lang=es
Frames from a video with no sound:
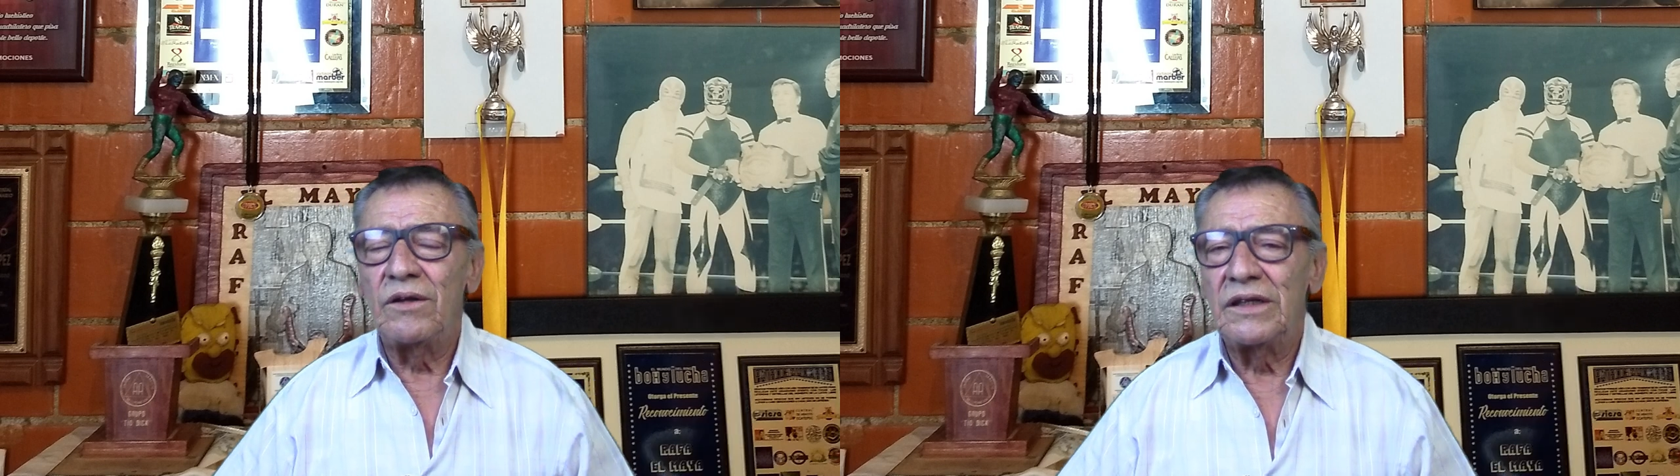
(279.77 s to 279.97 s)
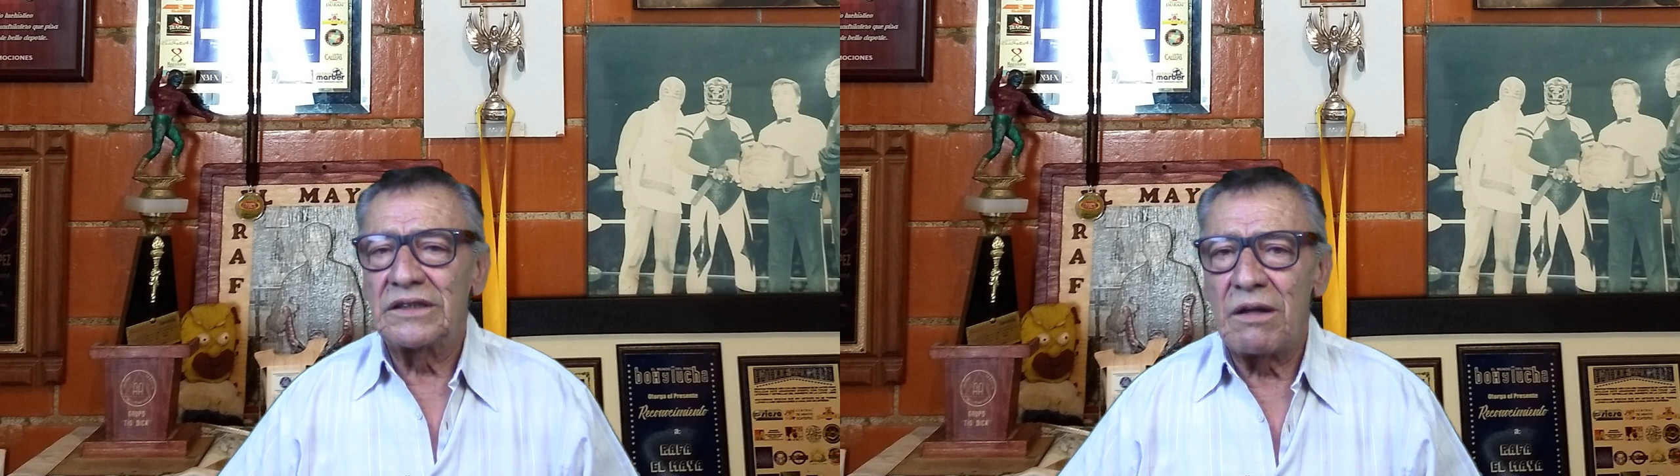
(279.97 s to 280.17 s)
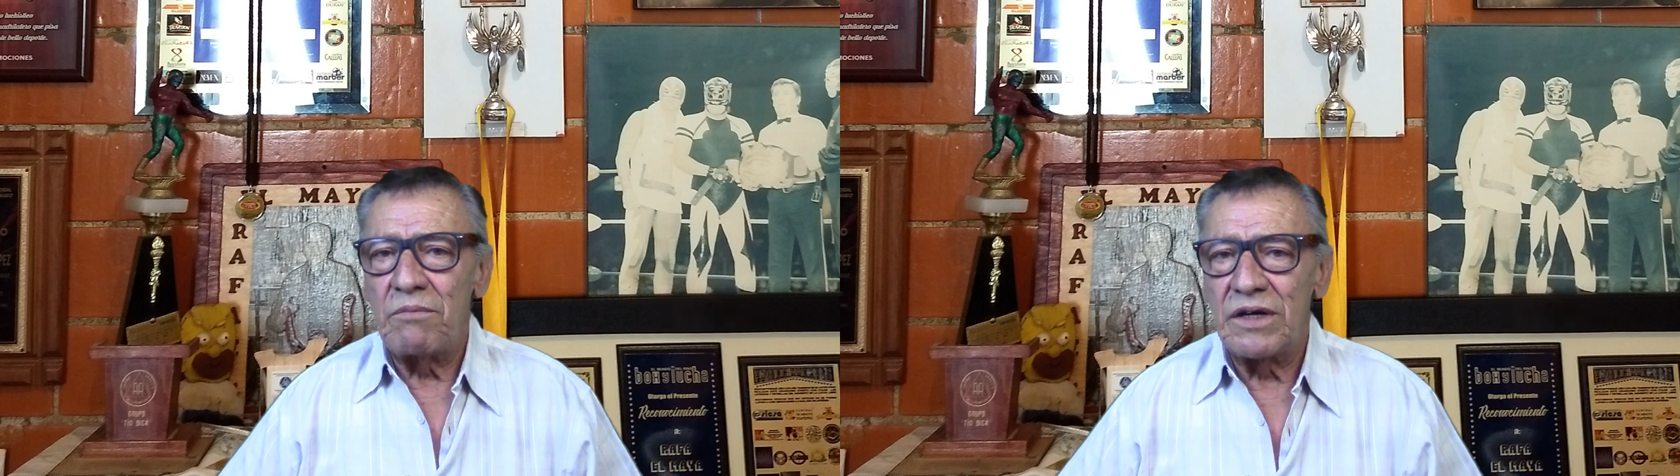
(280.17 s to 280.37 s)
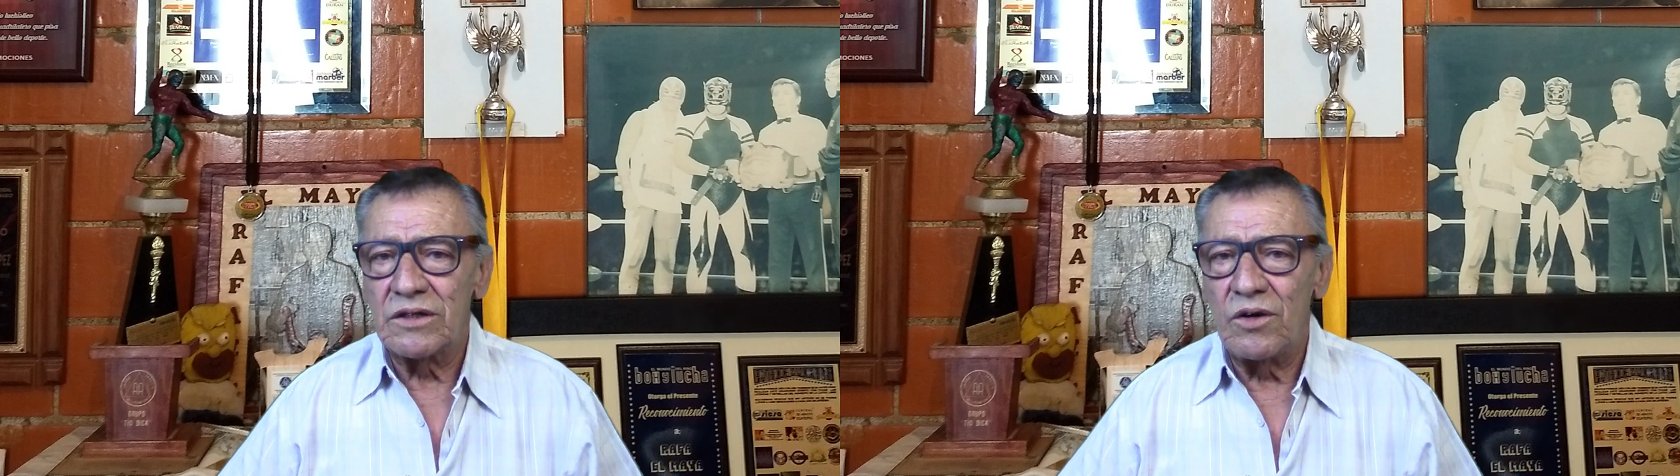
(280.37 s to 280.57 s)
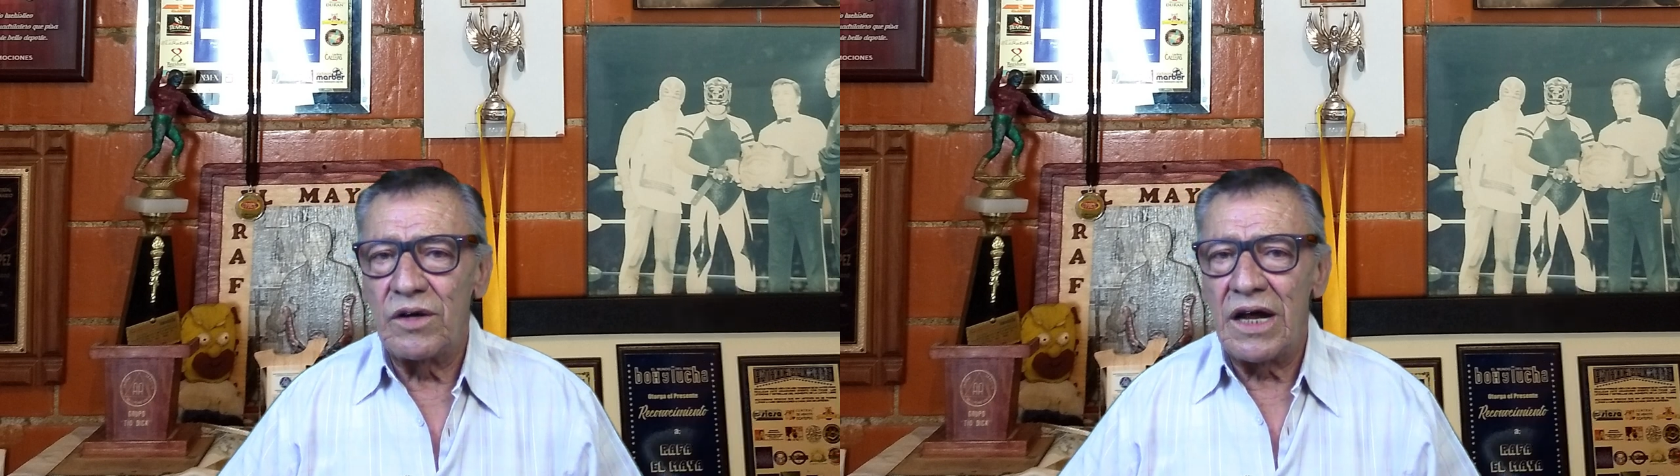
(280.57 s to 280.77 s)
de esta
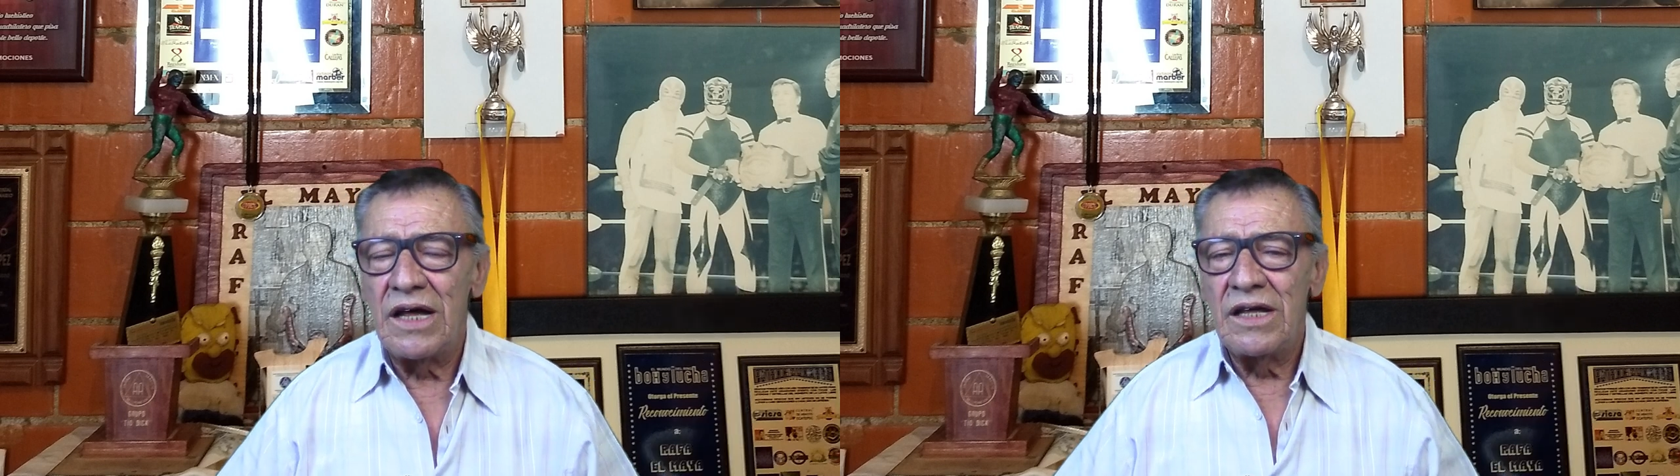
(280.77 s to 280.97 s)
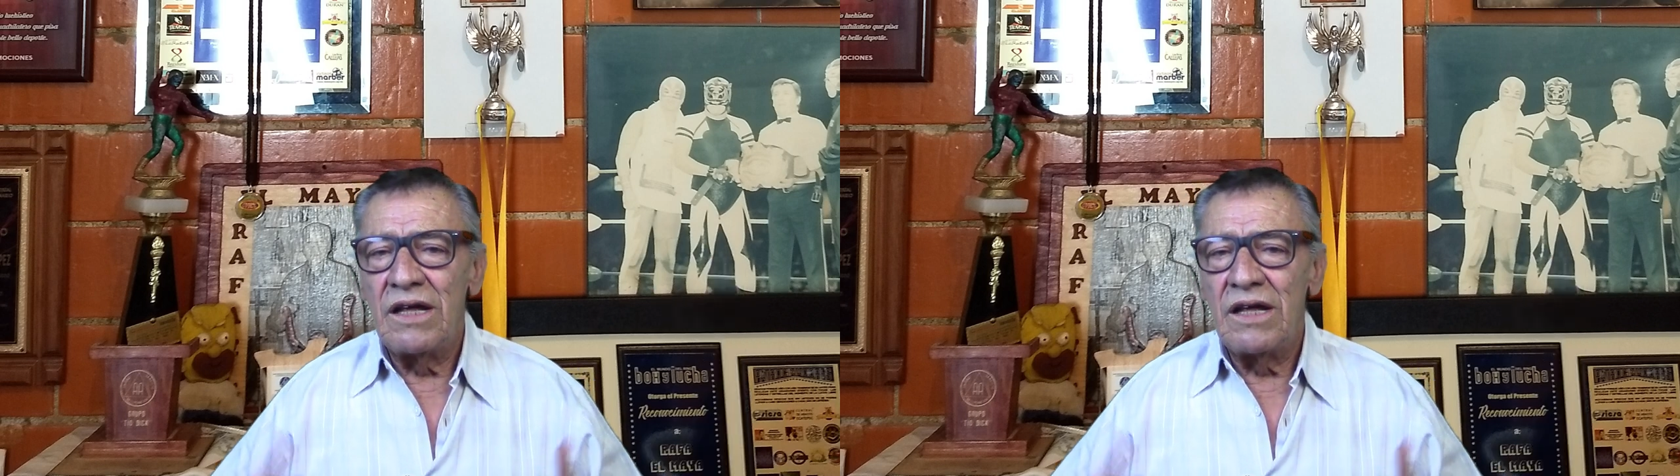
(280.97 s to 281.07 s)
persona,